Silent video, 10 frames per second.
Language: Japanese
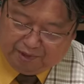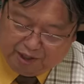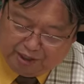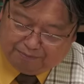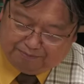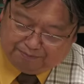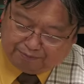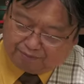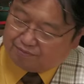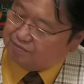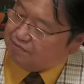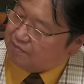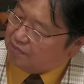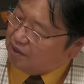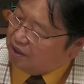で、
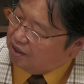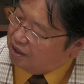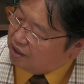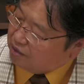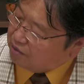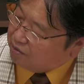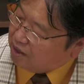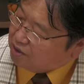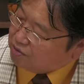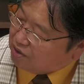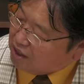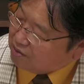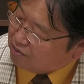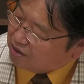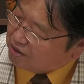えー、
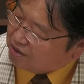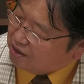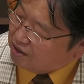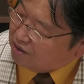ファーストカットですね。